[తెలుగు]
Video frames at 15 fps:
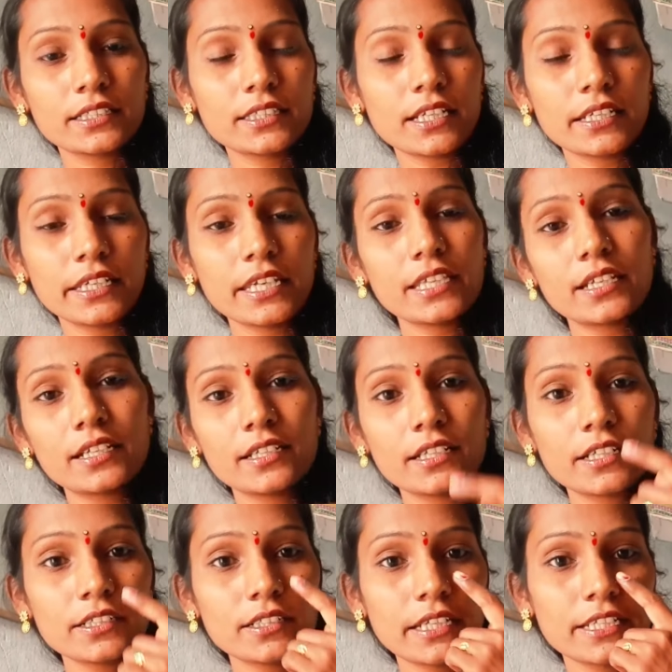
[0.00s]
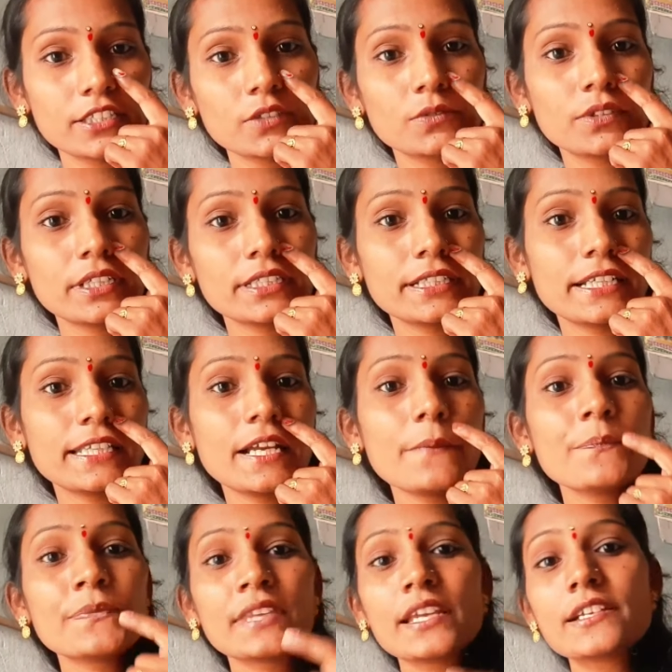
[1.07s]
తగ్గేది అన్నట్టయితే ఉండదు కదా
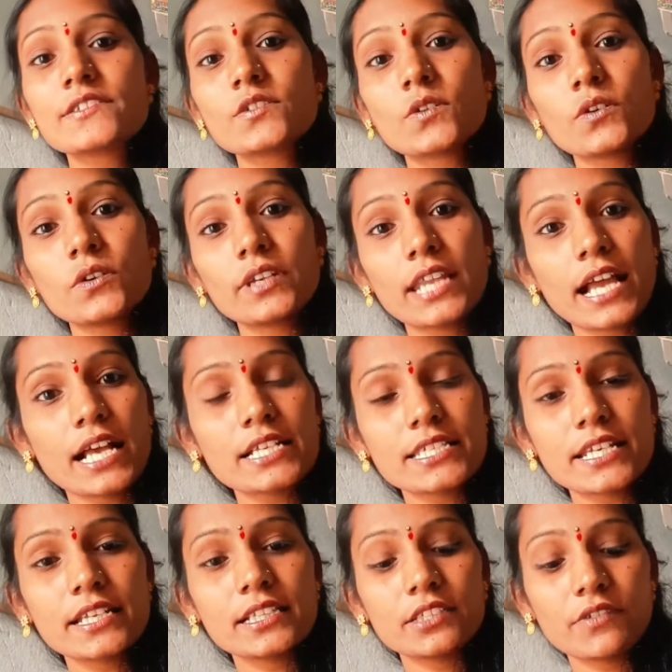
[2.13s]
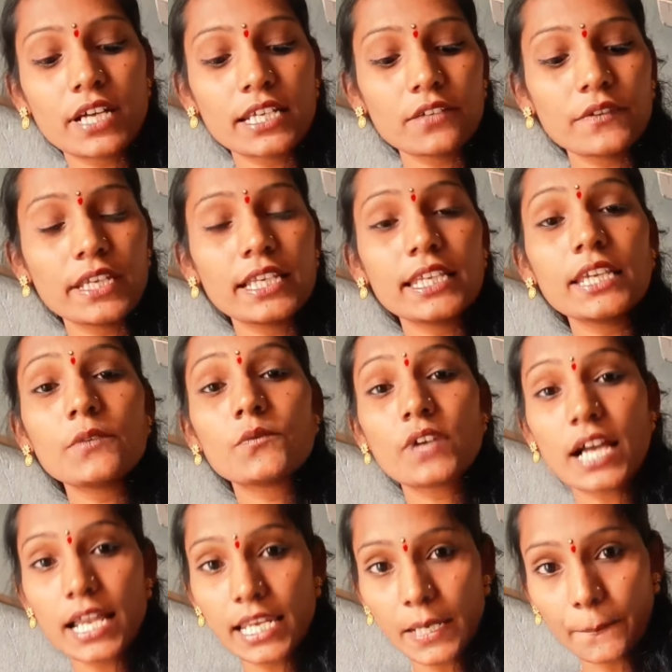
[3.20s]
సో నా ఛానల్ ద్వారా వెళ్ళి
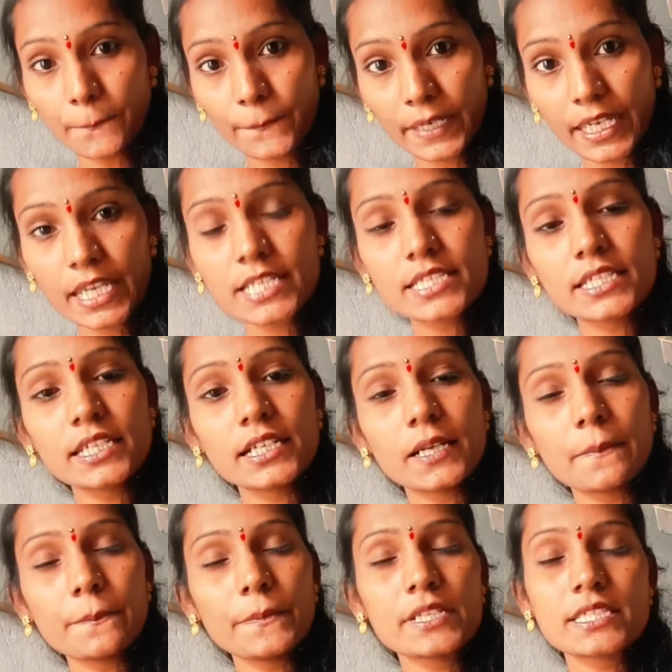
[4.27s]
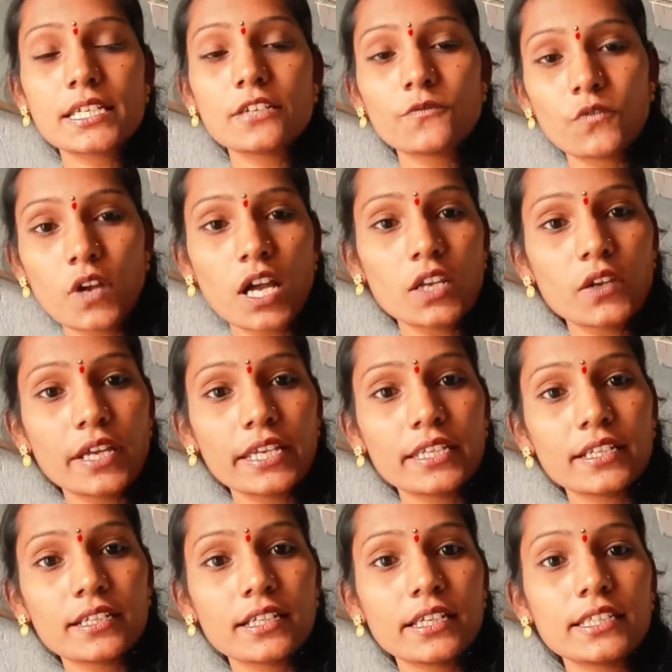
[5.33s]
వాళ్ళ పేజీని కంపల్సరీ ఫాలో
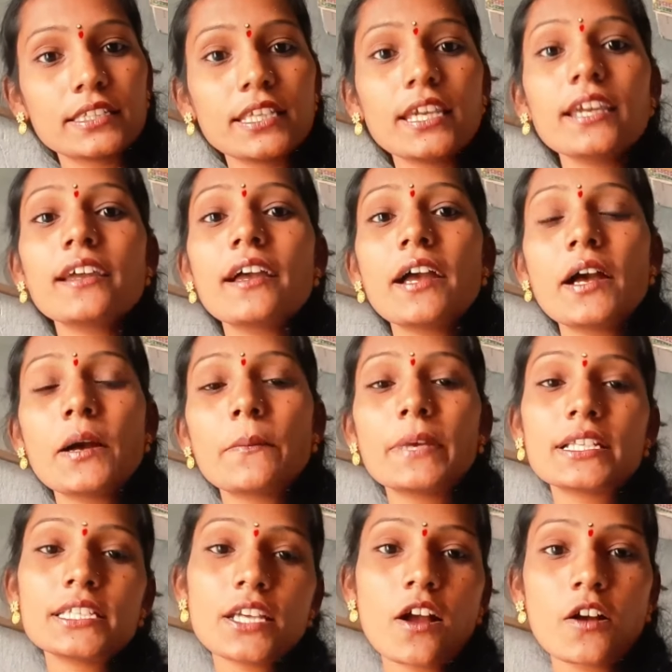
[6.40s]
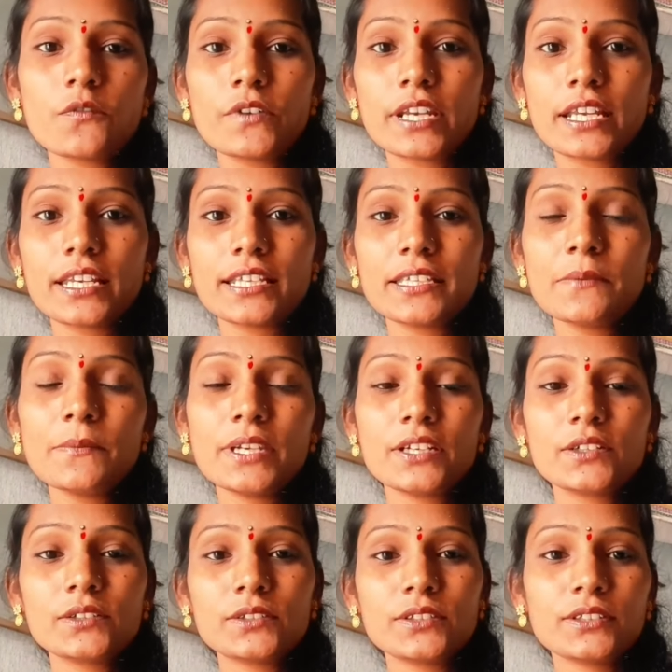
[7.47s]
అయినట్లయితే మంచి ఆఫర్ అనేది
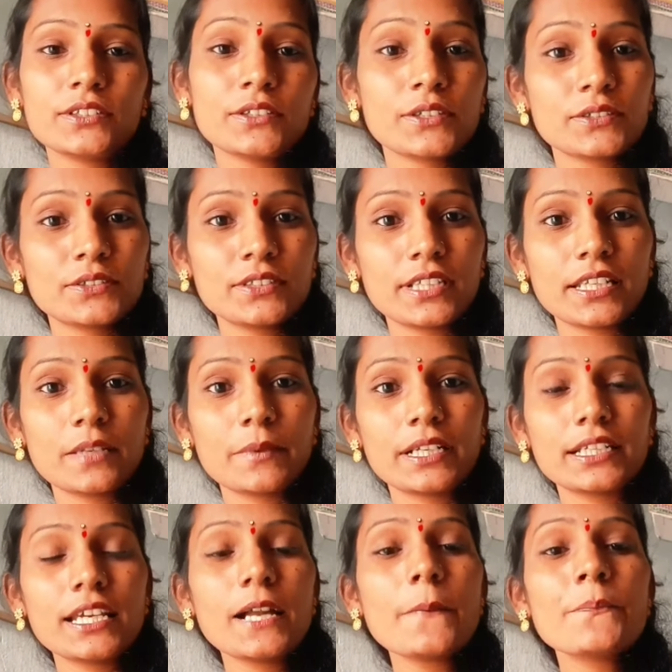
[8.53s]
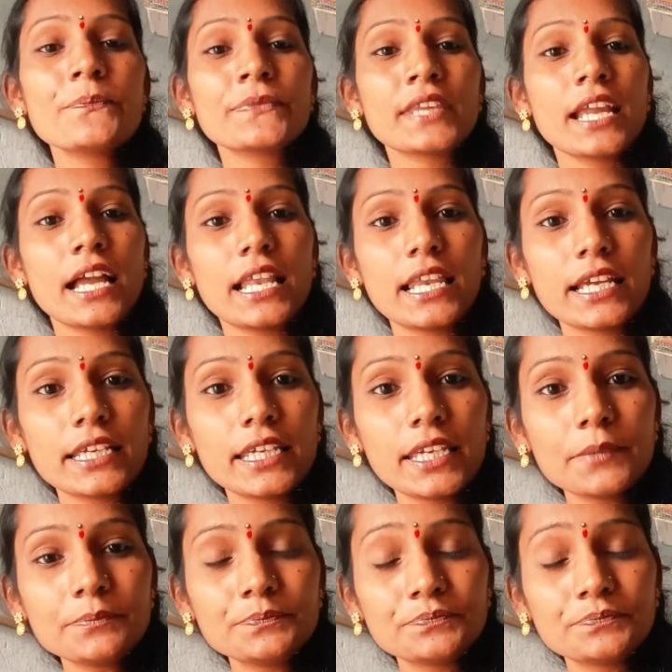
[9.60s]
మీకు దొరుకుతుందన్నమాట అలాగే